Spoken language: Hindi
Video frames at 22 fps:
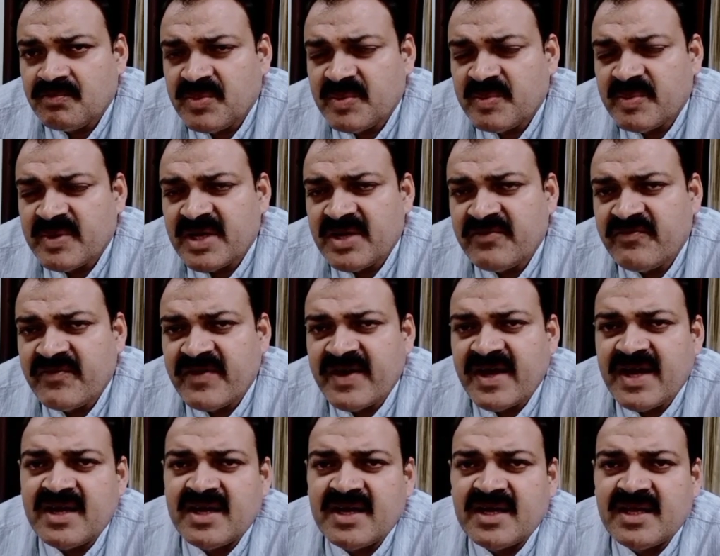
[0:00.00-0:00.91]
बीमारी
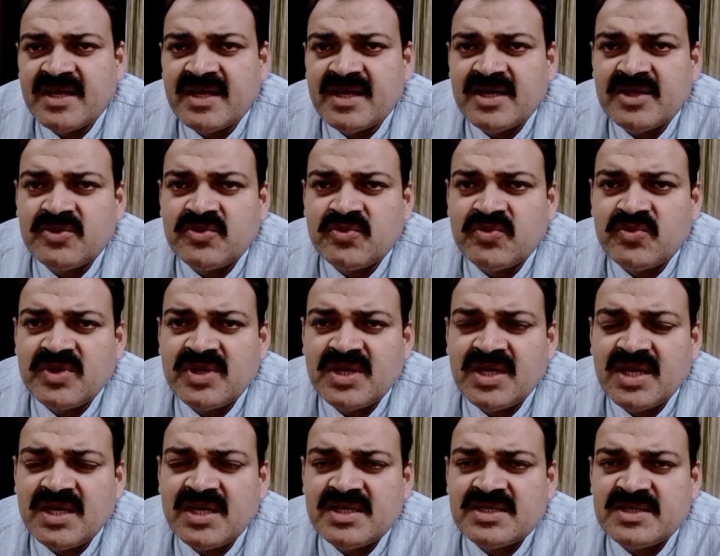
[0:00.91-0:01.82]
फैल रही है तो
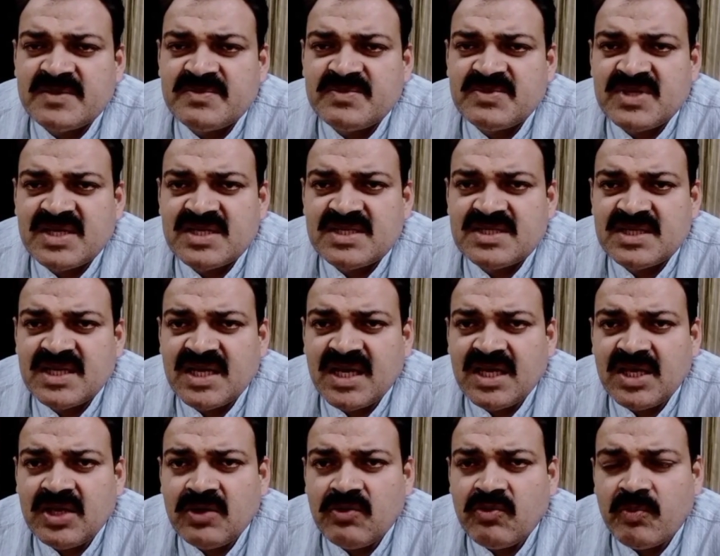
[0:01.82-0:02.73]
उनके लिए सबसे अच्छा
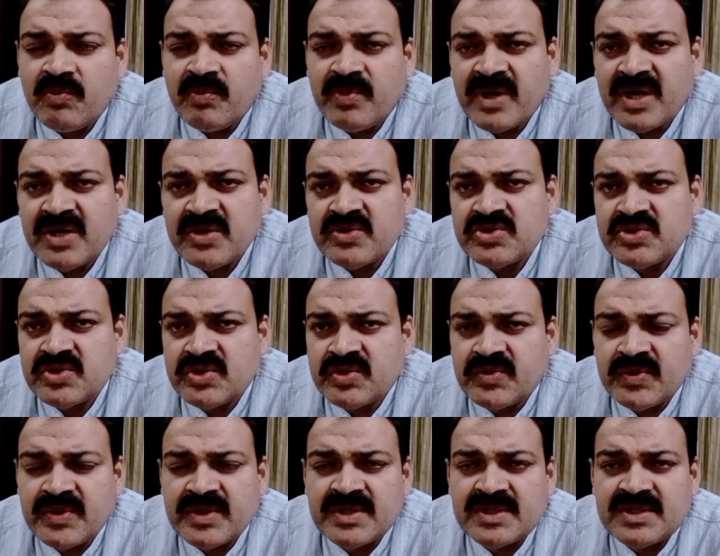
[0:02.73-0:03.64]
है कि वो बायो
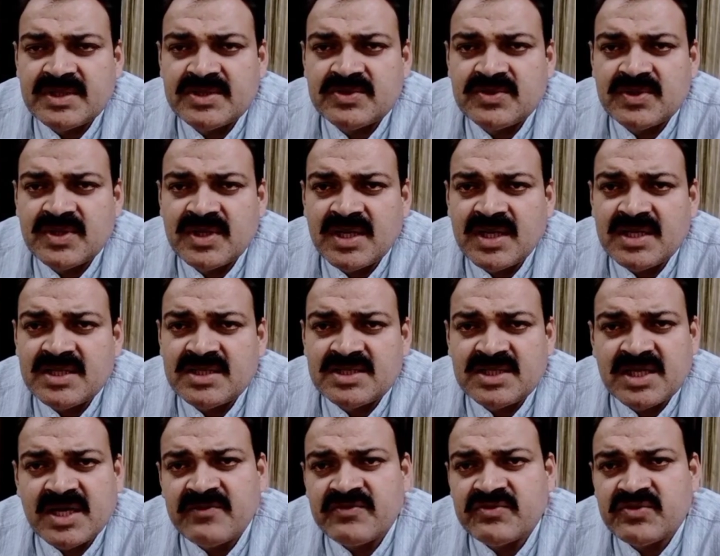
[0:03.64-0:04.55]
सिक्योरिटी जो है
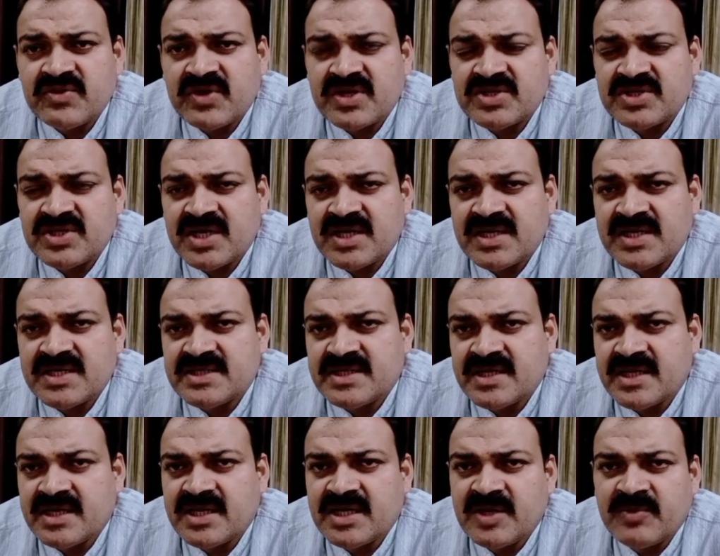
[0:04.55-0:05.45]
जैव सुरक्षा के
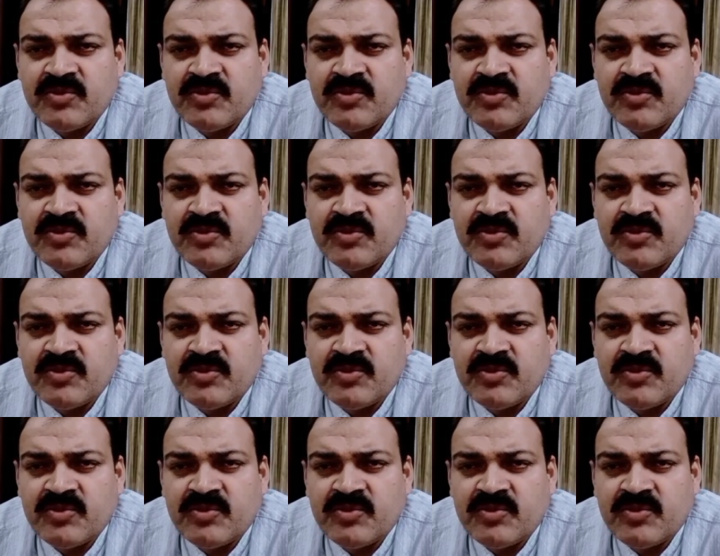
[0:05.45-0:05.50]
सारे